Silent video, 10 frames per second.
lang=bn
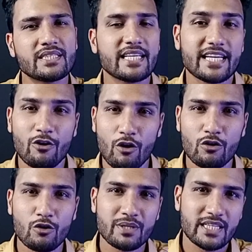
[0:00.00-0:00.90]
অফিস থেকে
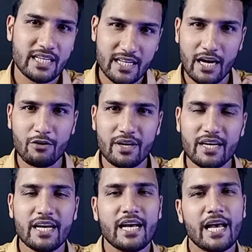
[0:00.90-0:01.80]
কল করবে সেই
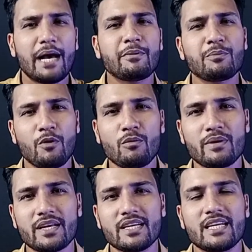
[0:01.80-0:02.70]
গ্রাহককে এবং
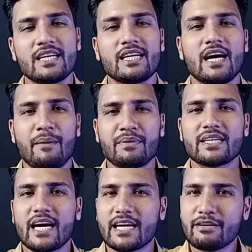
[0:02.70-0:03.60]
বলবে
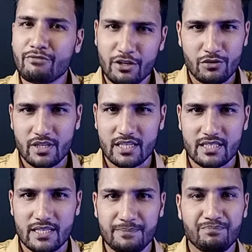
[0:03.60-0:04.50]
আপনার টাকাটা ফেরত দিয়ে
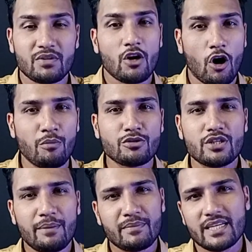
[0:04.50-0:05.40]
আসতে
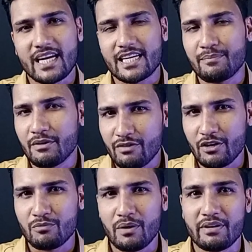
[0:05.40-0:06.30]
অবশ্যই আপনার টাকাটা আপনি
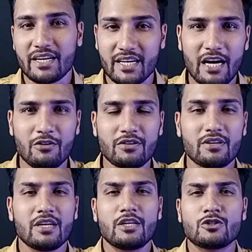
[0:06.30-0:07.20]
ফেরত পাবেন কারণ
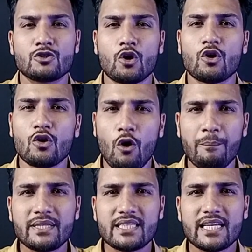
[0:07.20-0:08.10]
যখন
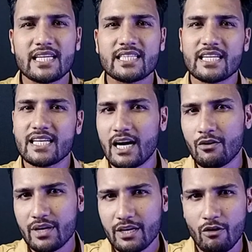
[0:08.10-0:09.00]
অফিস থেকে সেই
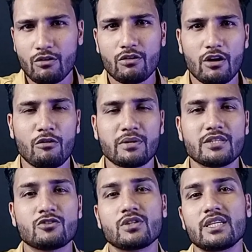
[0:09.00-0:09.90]
গ্রাহককে কল করা
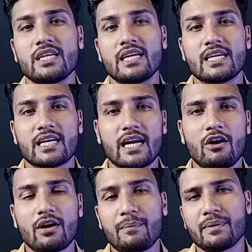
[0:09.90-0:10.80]
হবে যদি
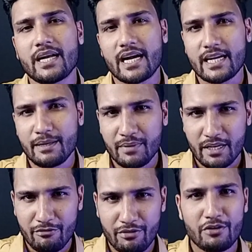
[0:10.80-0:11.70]
গ্রাহক আপনার টাকাটা
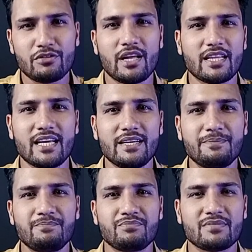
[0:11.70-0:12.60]
আপনাকে ফেরত না দেয়
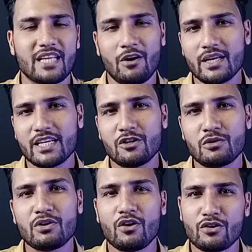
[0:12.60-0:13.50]
তাহলে কি করবে